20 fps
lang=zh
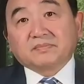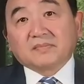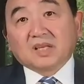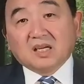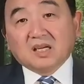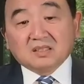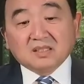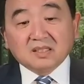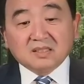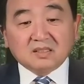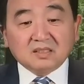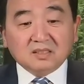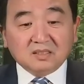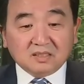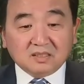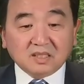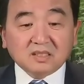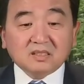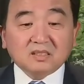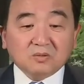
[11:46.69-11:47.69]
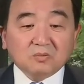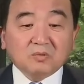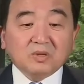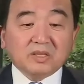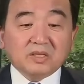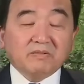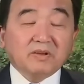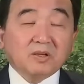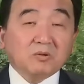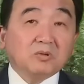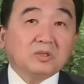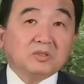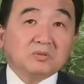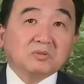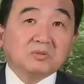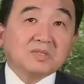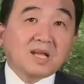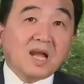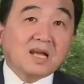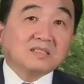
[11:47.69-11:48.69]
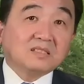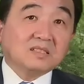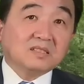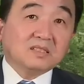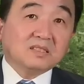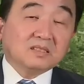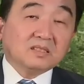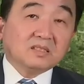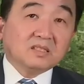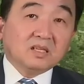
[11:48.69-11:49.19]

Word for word: 啊，这是这是我以为会出大事情，